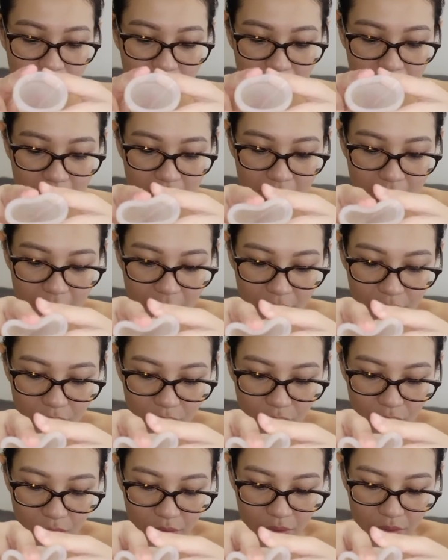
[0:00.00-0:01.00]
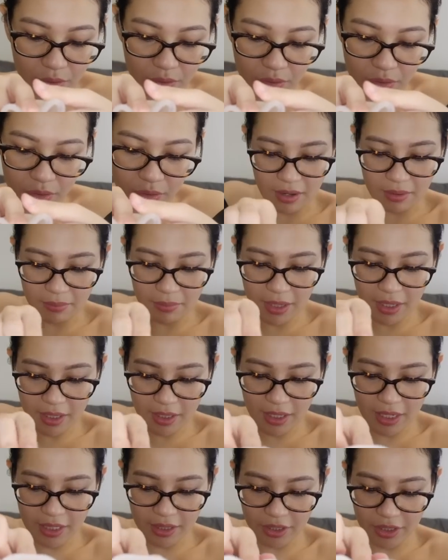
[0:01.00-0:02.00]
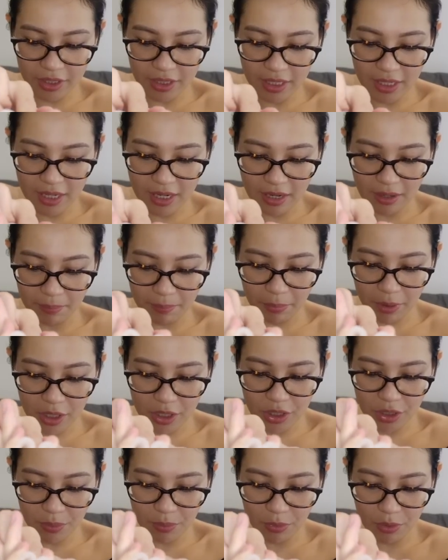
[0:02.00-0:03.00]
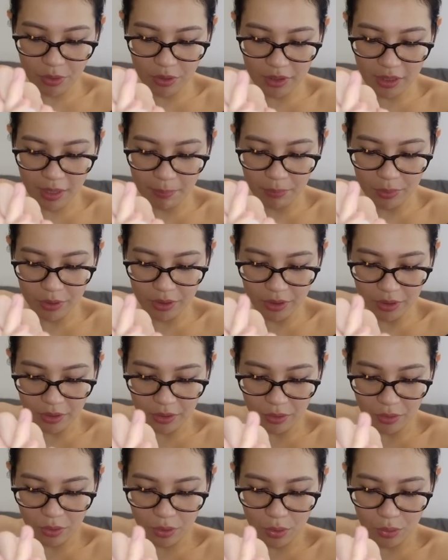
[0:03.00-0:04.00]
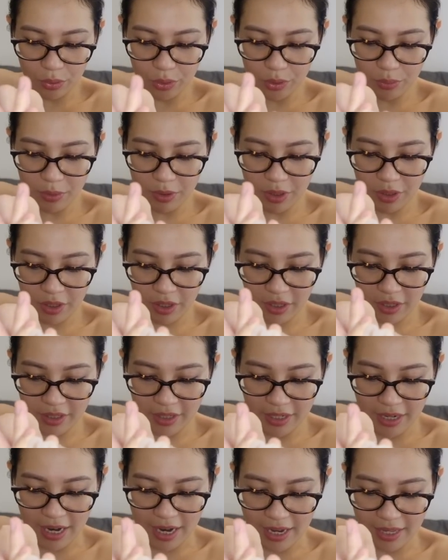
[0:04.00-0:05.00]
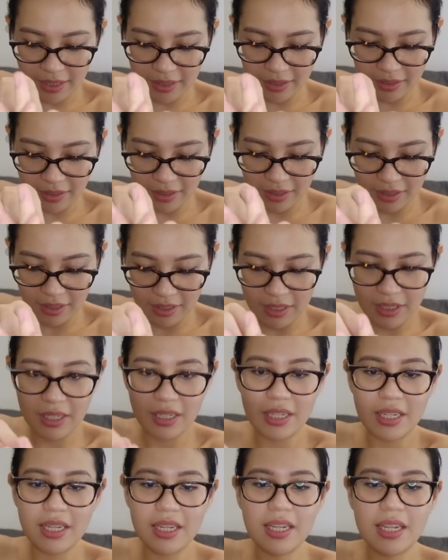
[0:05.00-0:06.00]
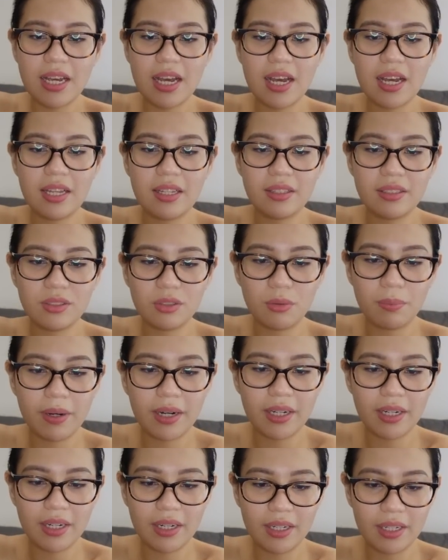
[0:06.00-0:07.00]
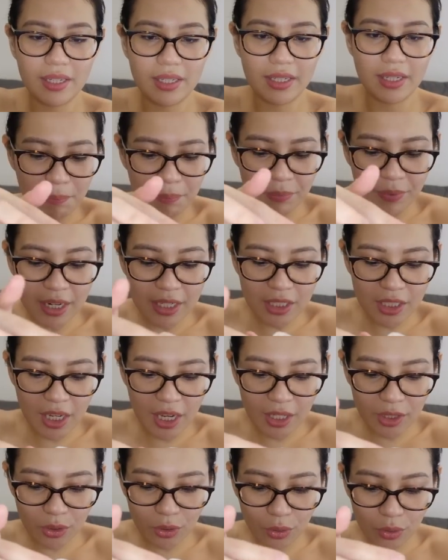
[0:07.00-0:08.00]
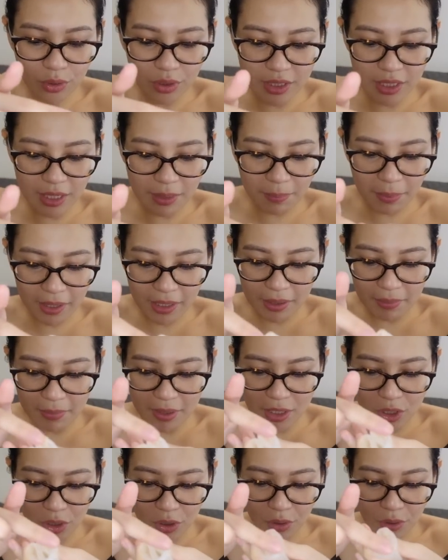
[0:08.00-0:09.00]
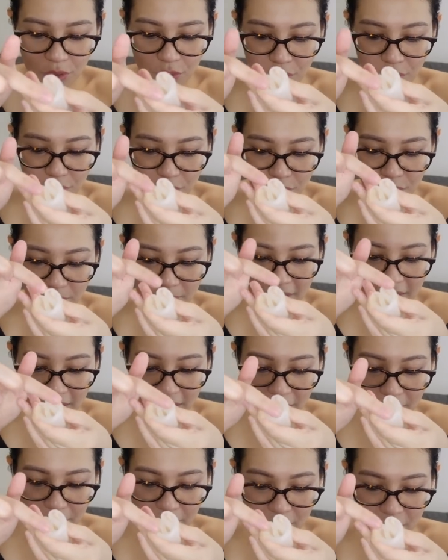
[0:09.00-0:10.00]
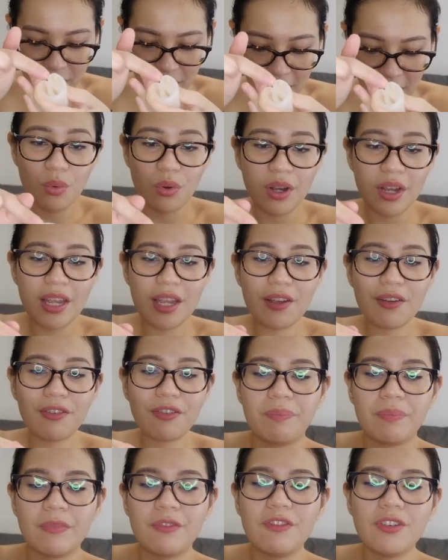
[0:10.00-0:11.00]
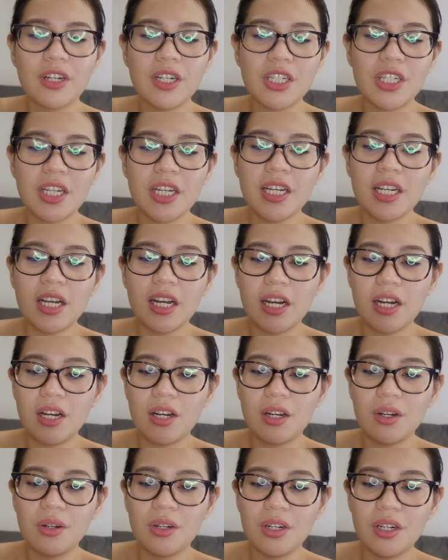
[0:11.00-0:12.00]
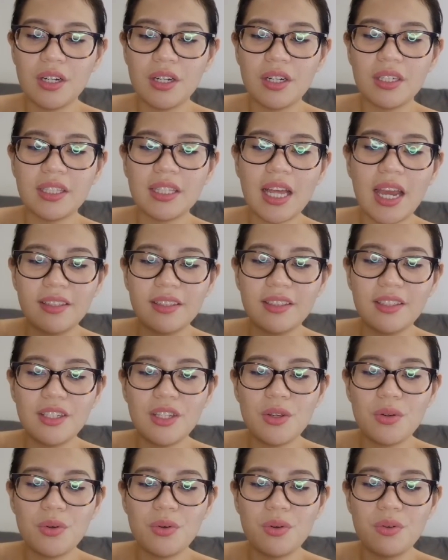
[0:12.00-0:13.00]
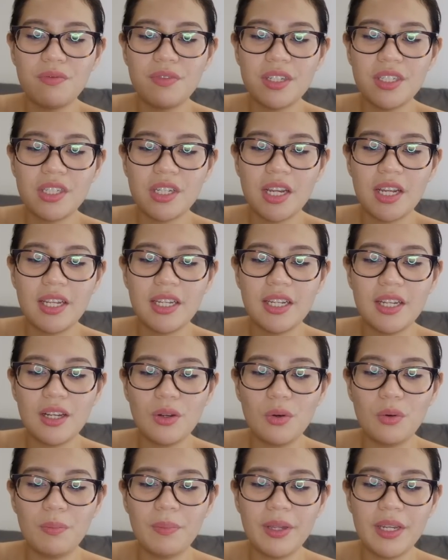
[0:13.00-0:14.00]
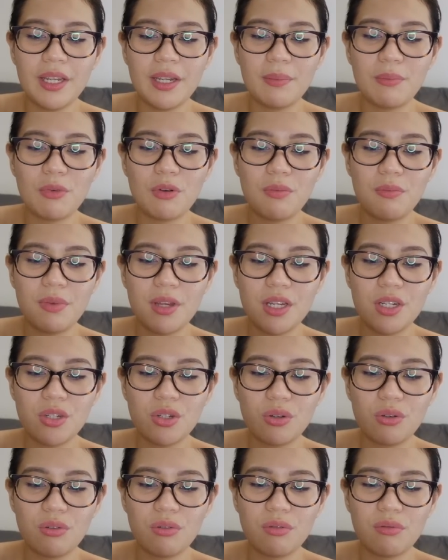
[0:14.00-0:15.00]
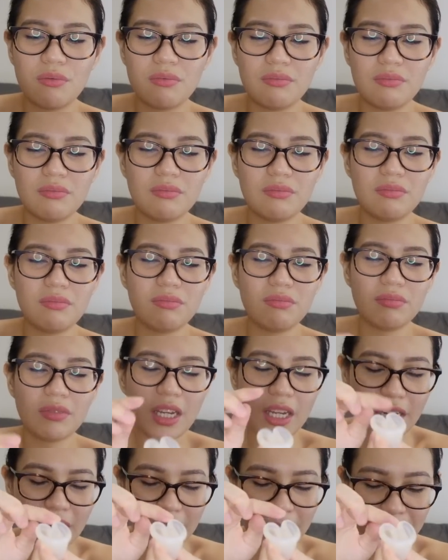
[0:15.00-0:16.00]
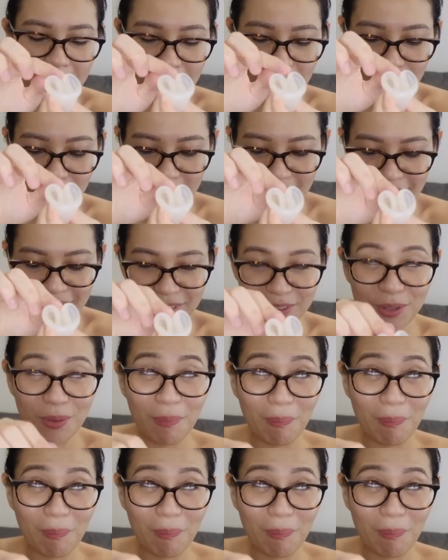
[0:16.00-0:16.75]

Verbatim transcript: Ganyan nyo. Make a letter C lang. Punch mo, tapos close with your other hand. Yan. So, parang ganyan. Kasi itong C, parang medyo malaki pa siya. If virgin ka or tight yung vaginal opening mo, medyo nahirapan ako dito.